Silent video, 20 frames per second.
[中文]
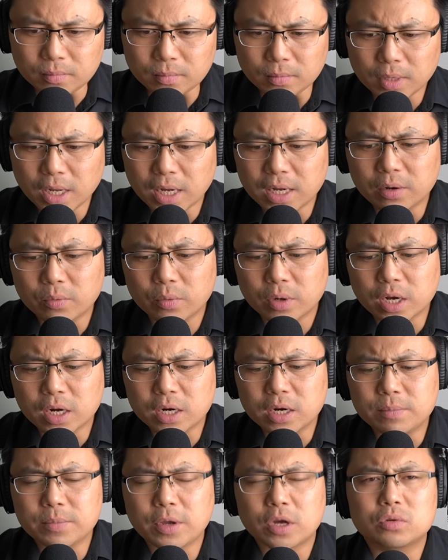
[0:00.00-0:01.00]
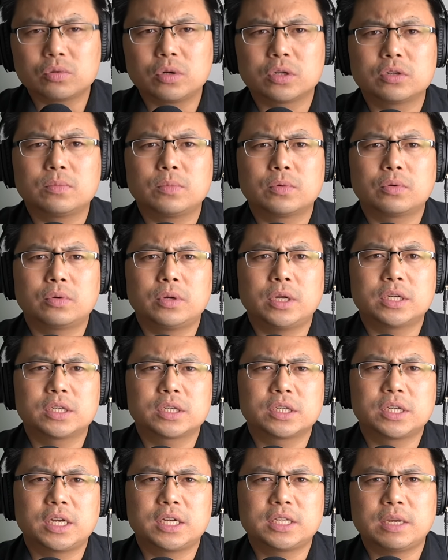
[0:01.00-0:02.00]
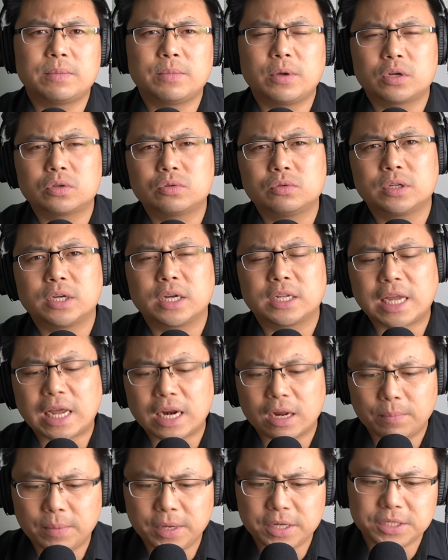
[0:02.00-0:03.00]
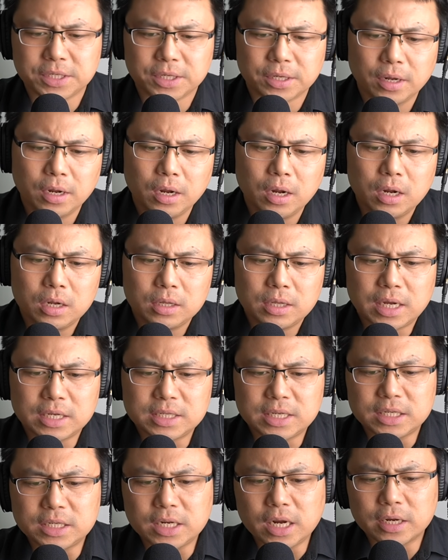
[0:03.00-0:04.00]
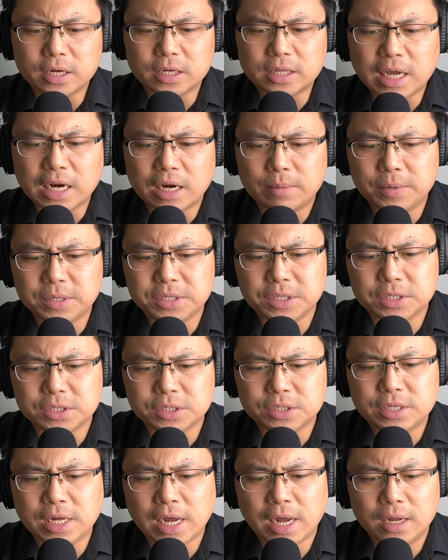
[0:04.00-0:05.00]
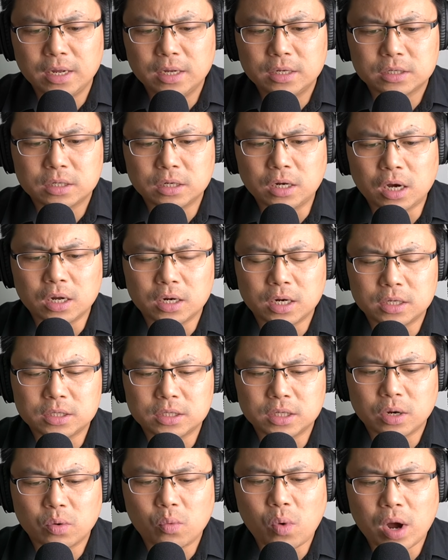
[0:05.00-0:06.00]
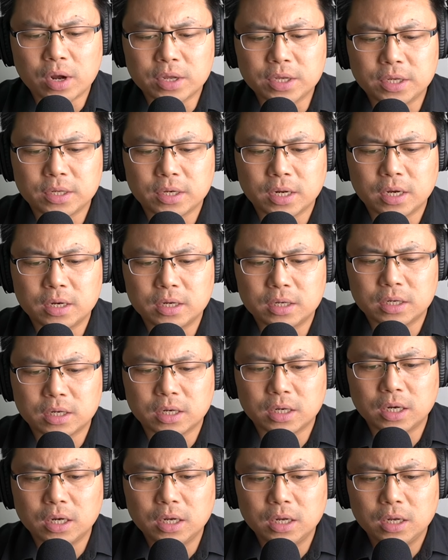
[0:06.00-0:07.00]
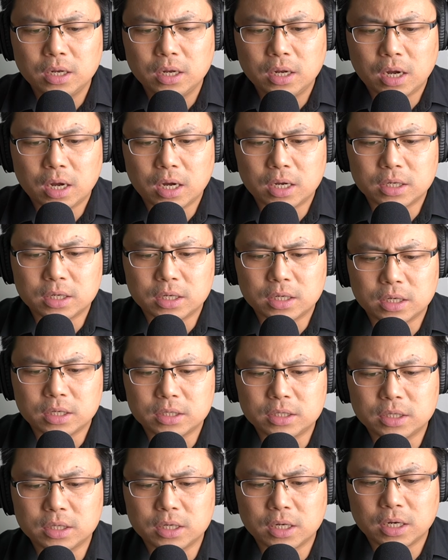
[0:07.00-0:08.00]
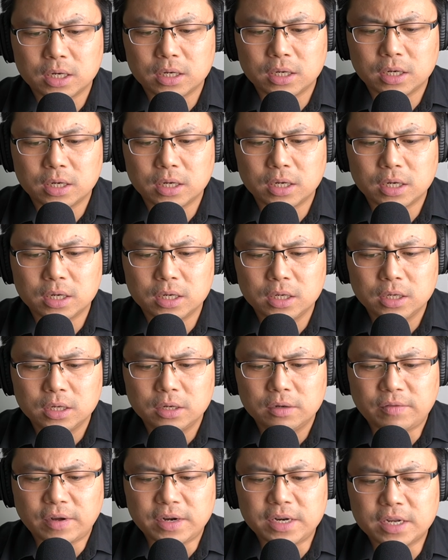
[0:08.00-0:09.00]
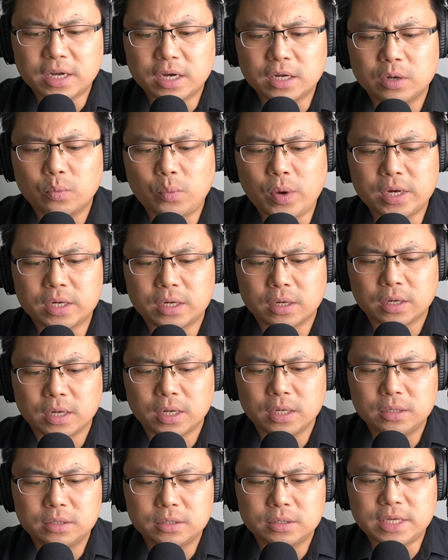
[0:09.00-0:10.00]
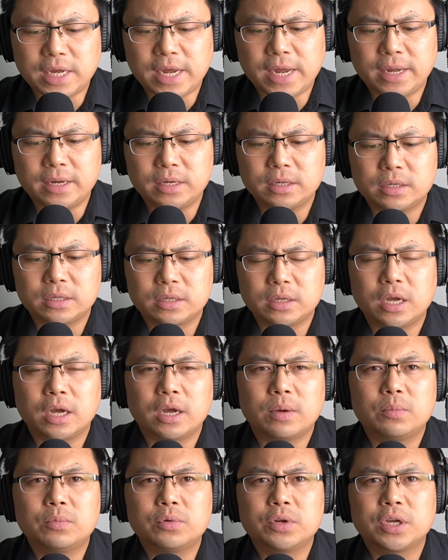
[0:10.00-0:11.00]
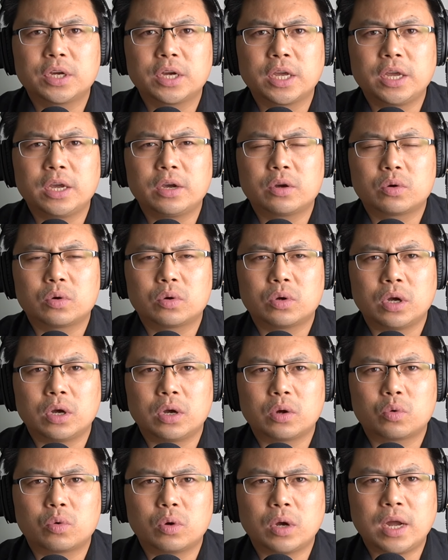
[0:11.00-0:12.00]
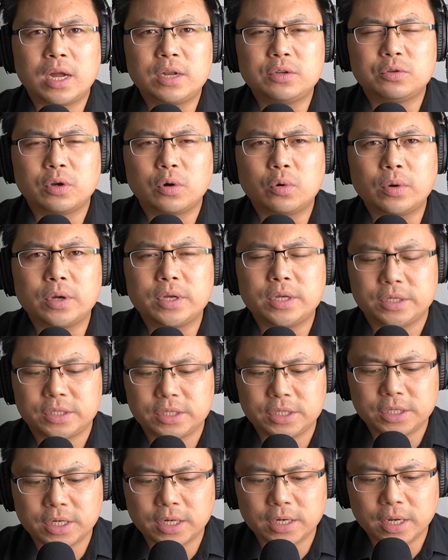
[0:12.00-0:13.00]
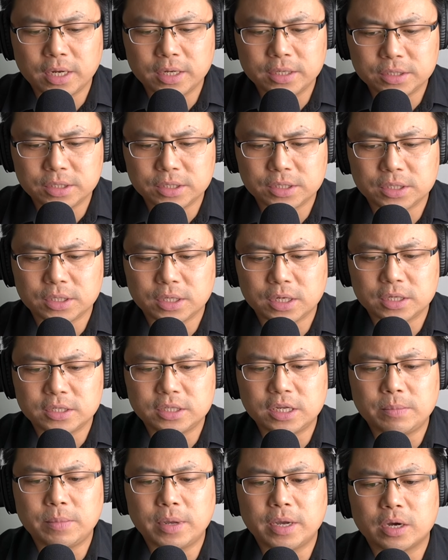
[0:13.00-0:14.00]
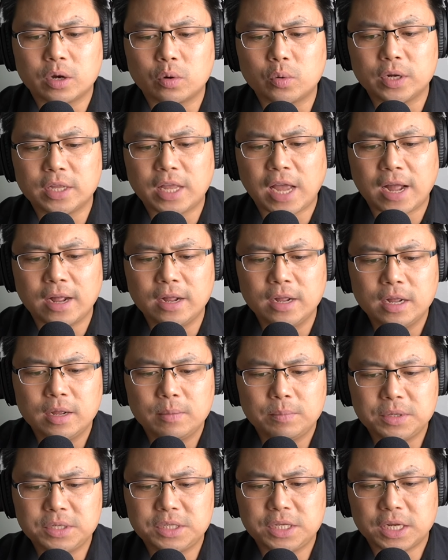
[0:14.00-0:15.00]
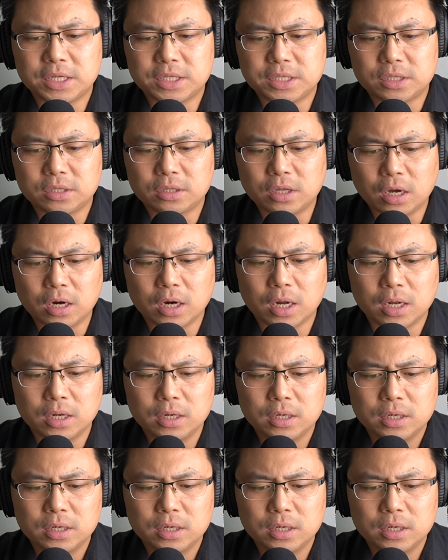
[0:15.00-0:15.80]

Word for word: 那我刚才描述了这么多呢，实际上在描述一个大的背景。那在这样一个大的背景之下，正好呢，这个王毅呢和呃和这个呃梵蒂冈的外长呢，在呃慕尼黑呃安全会议期间呢进行了见面和会谈，并且提到了